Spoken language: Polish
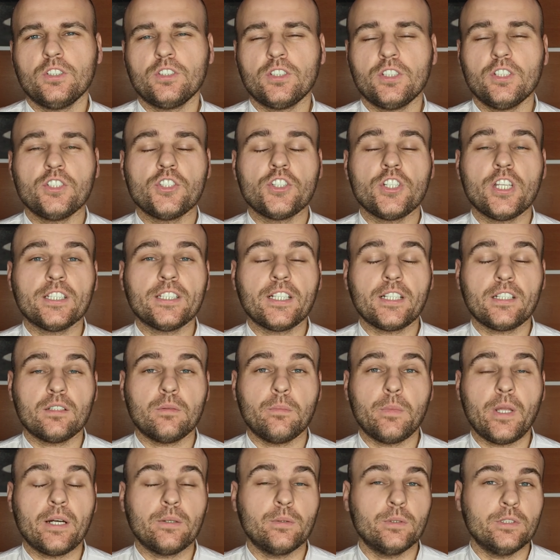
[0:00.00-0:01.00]
stycznia,
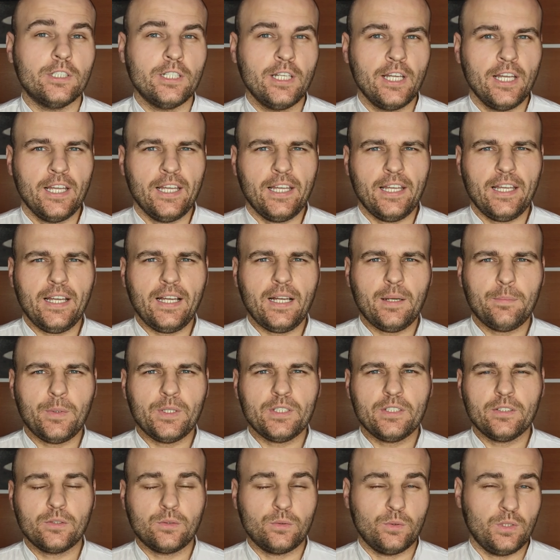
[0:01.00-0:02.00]
Daniel Biały, Echa
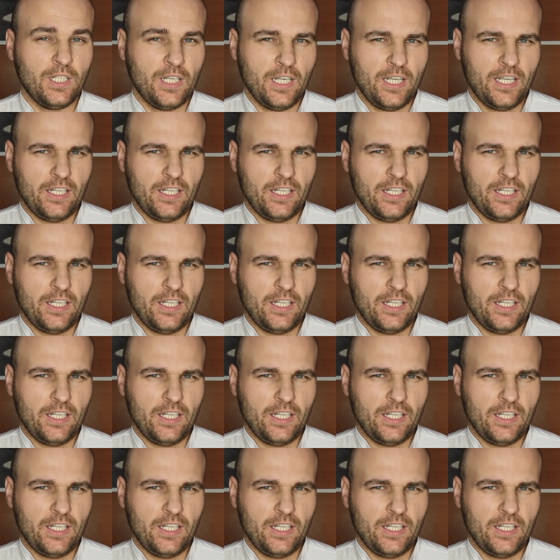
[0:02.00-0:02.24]
Padoku.